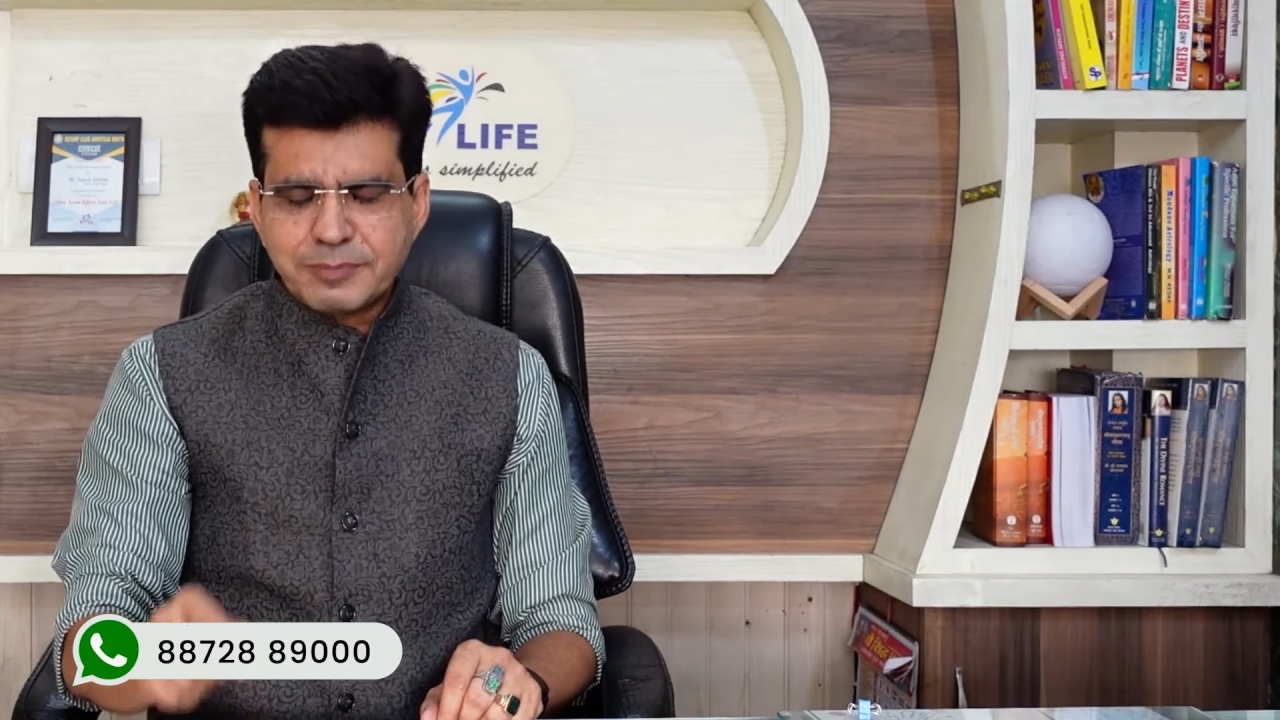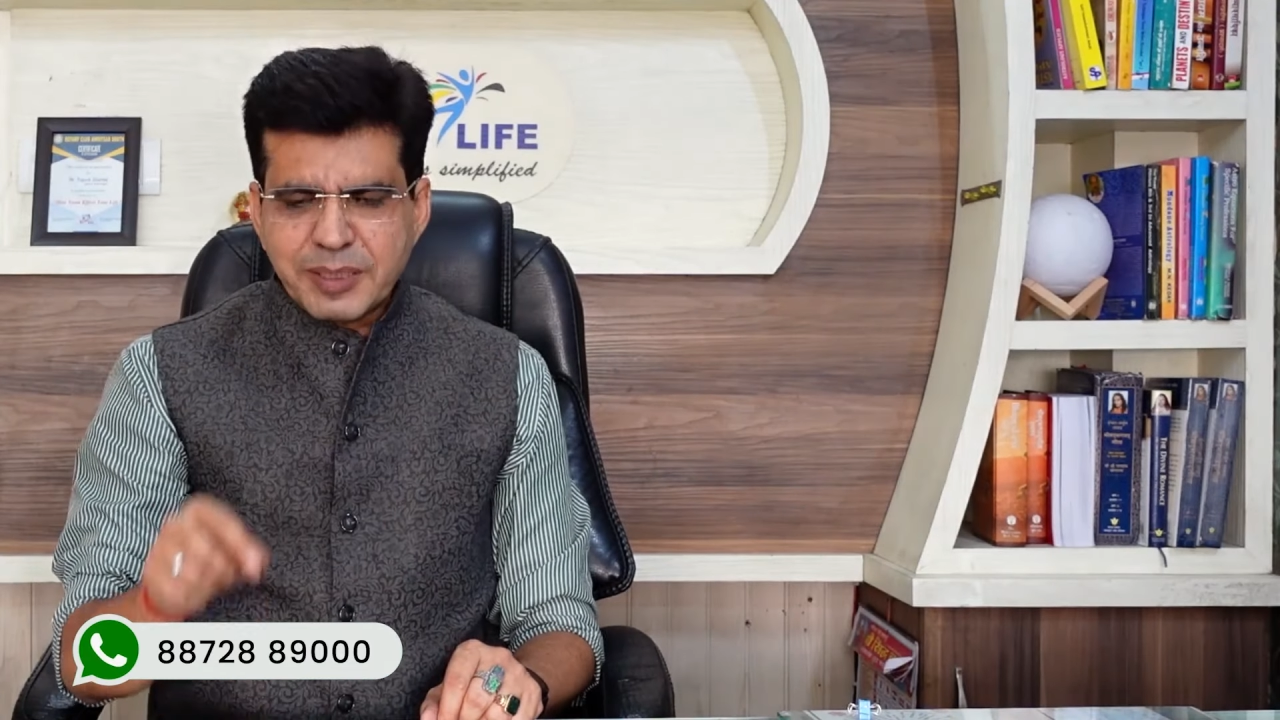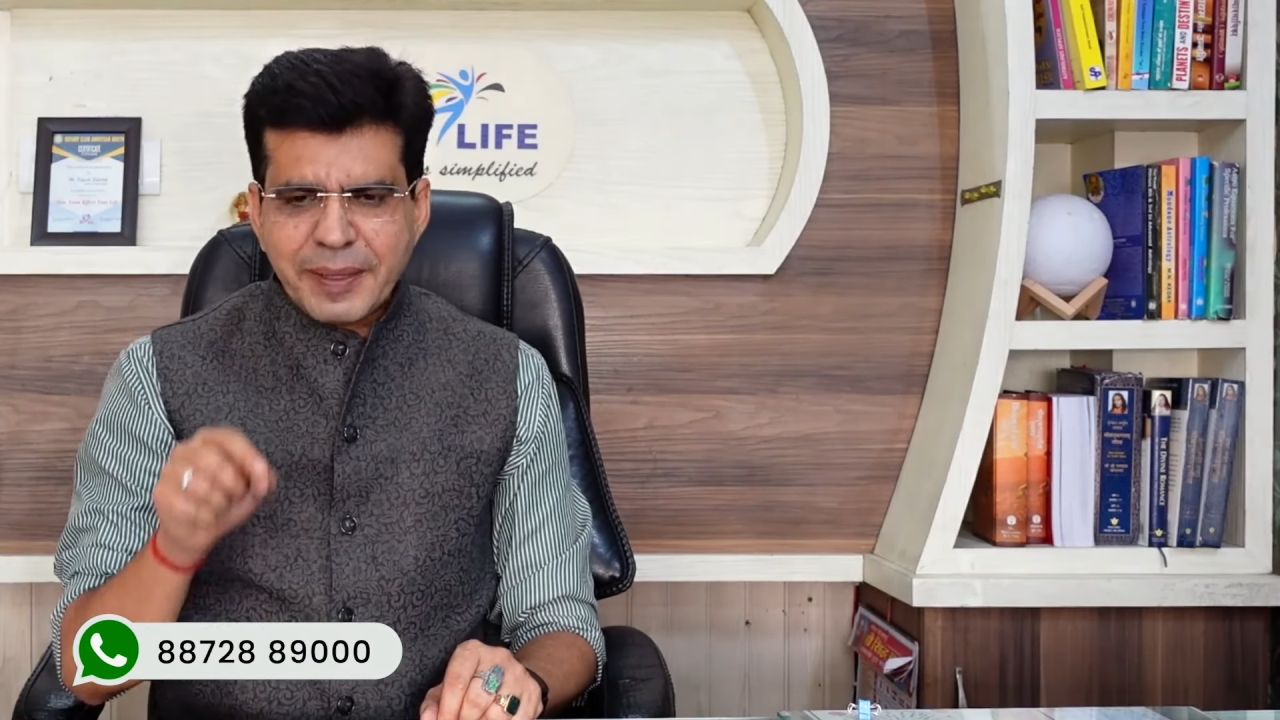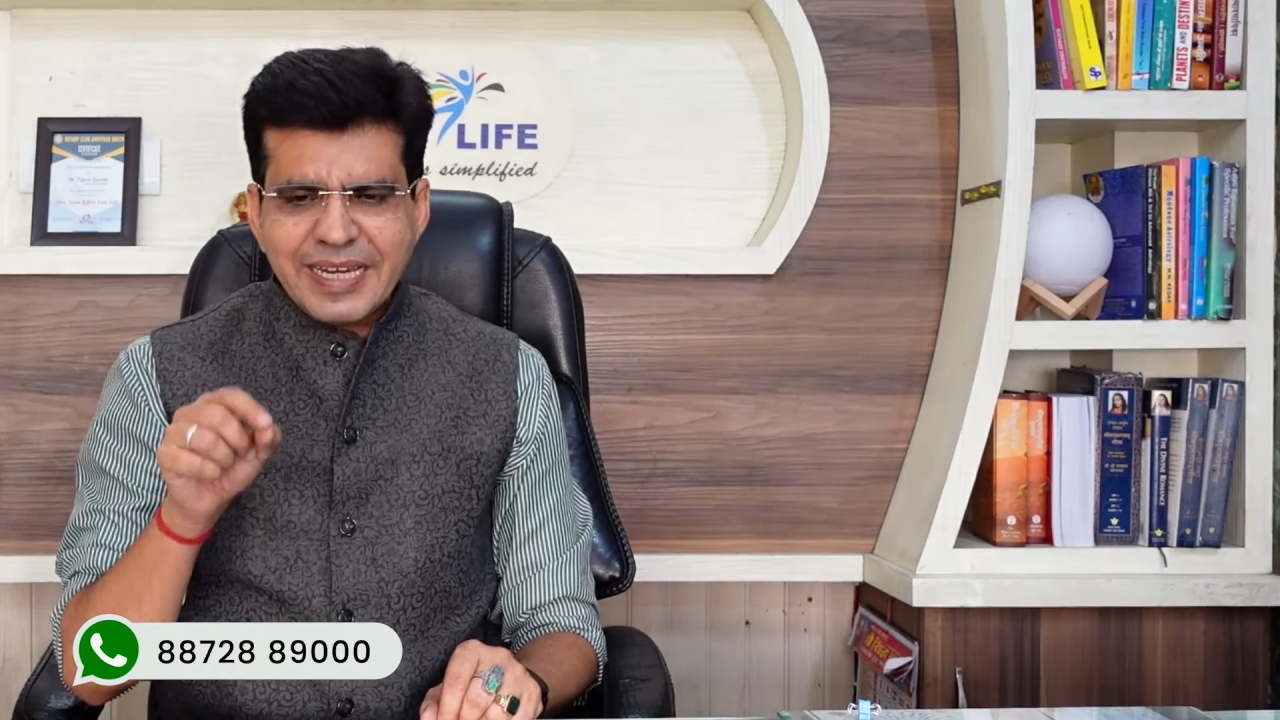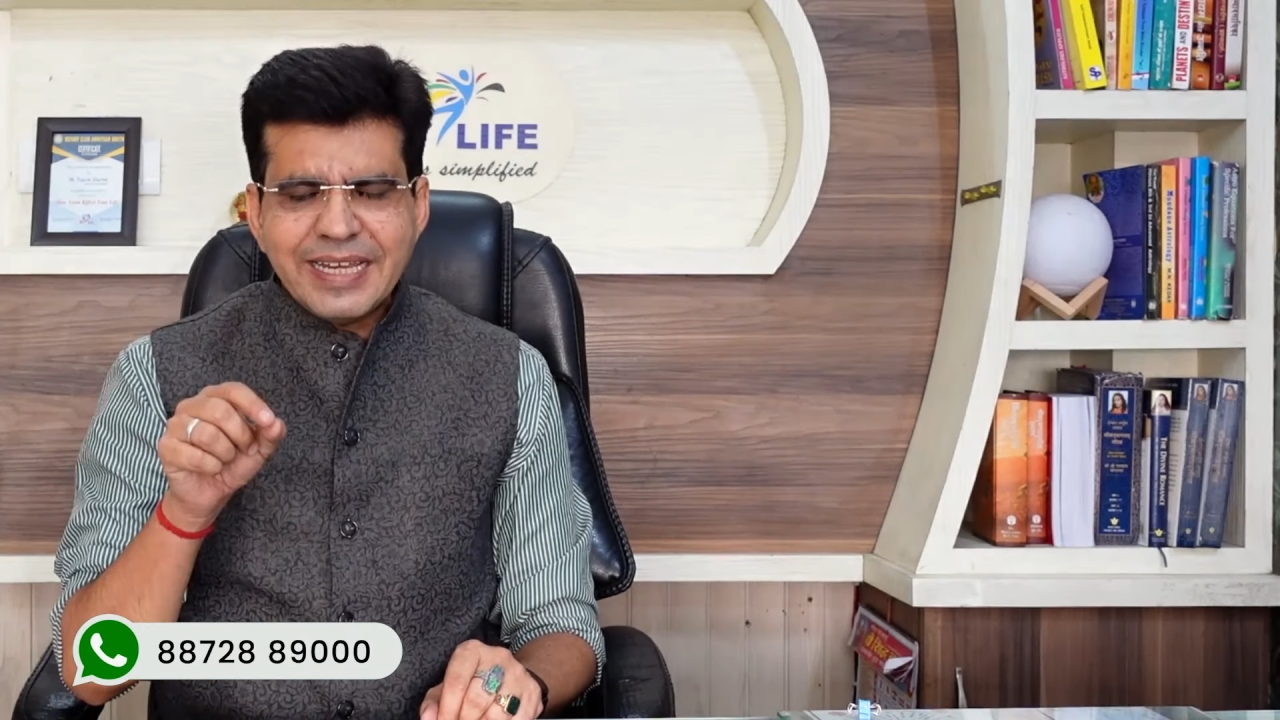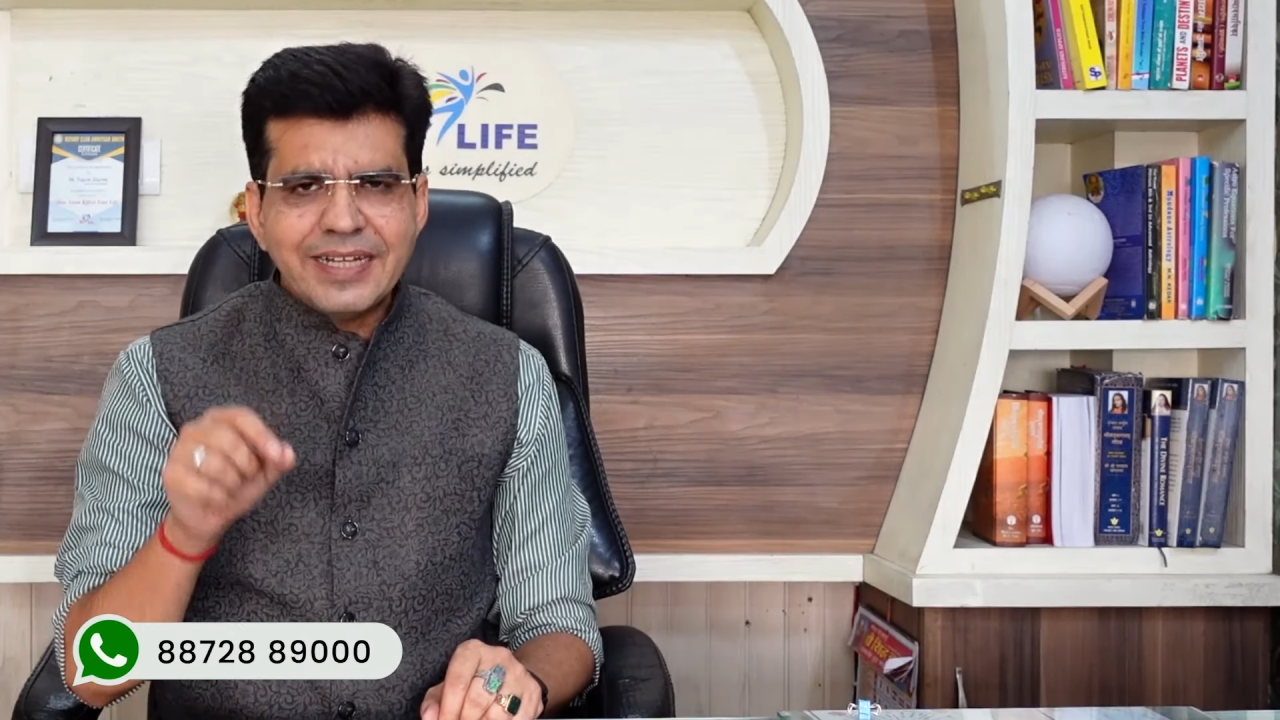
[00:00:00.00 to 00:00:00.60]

सबसे पहले